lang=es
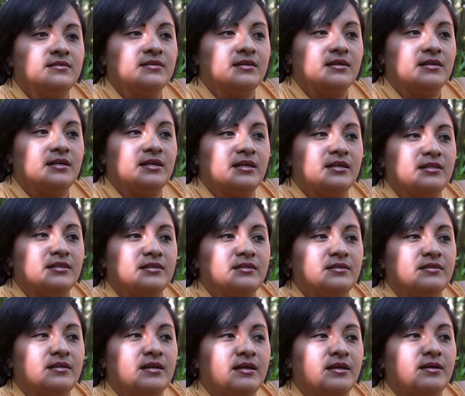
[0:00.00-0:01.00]
de que
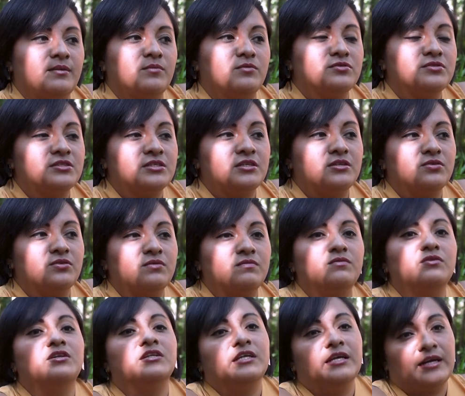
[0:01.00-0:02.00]
hemos sido
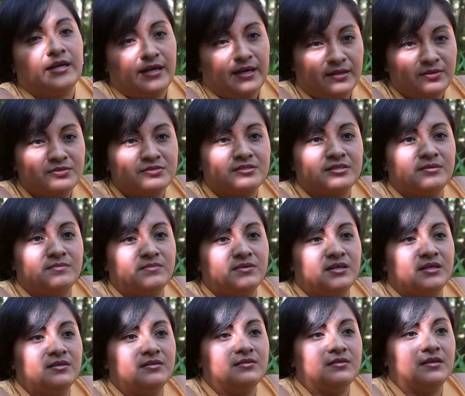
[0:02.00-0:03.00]
vulnerados
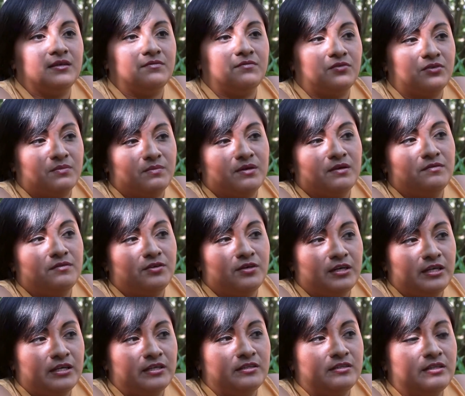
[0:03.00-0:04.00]
también de forma
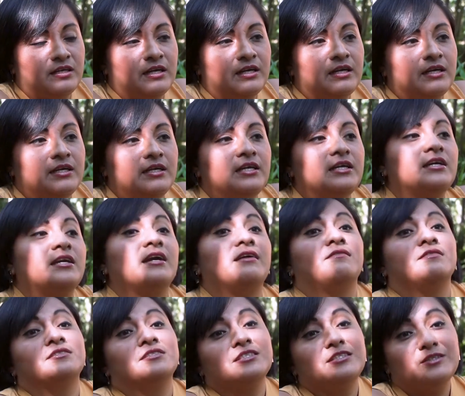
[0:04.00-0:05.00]
violenta y que
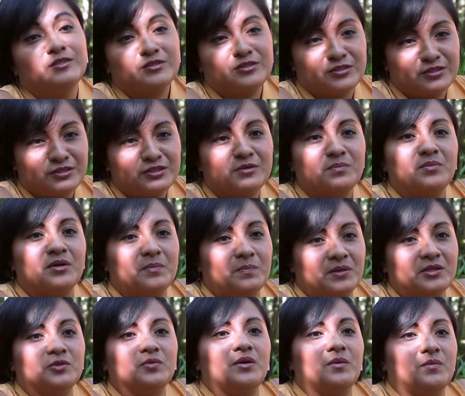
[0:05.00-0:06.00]
a veces nosotros
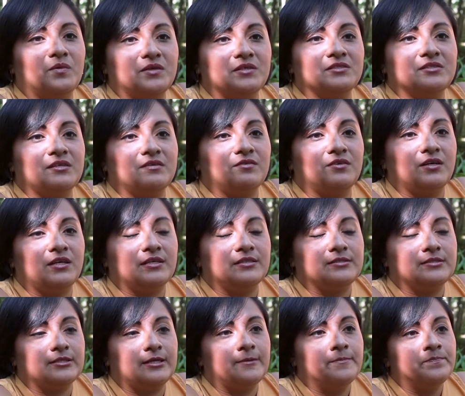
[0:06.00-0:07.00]
perpetuamos esa
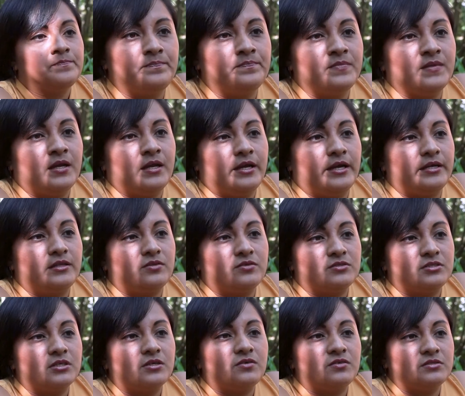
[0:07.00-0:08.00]
violencia.
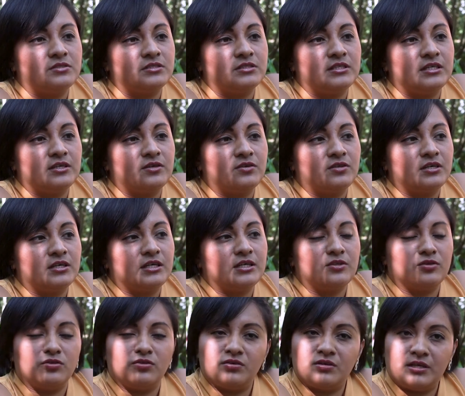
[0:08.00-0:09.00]
Entonces considero de que
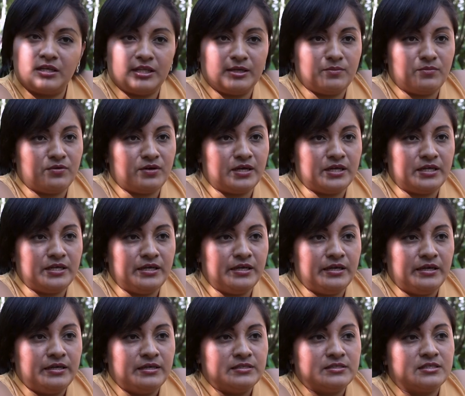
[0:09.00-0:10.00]
no nos quedemos ahí,
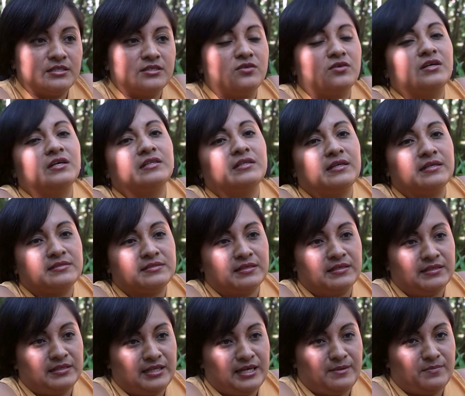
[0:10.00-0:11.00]
sino que
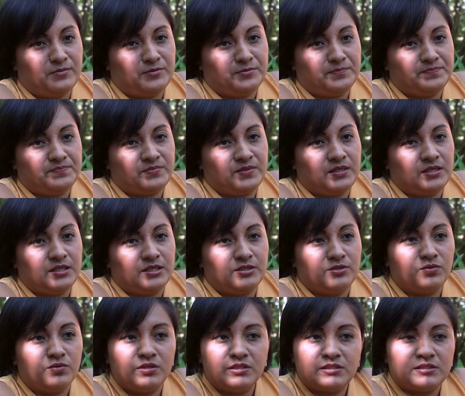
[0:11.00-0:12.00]
trascendamos, que
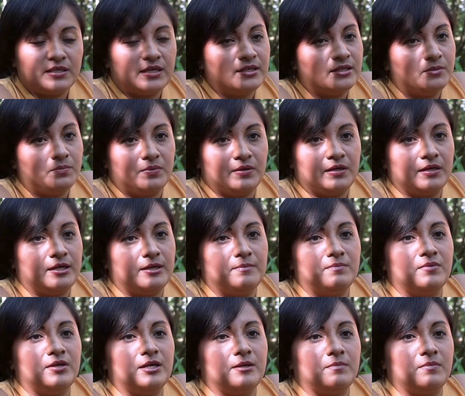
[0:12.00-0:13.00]
no es tarde para
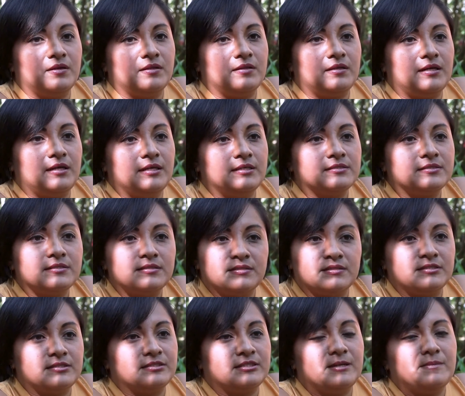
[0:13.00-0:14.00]
cambiar, ¿verdad? Este
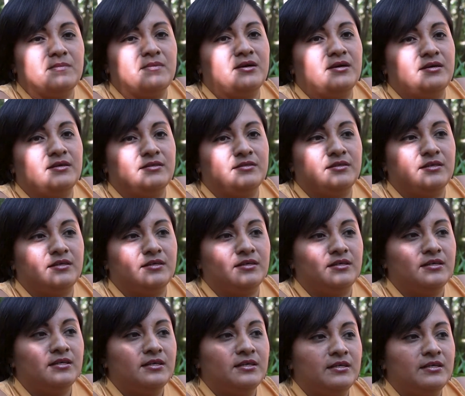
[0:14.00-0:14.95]
sistema de,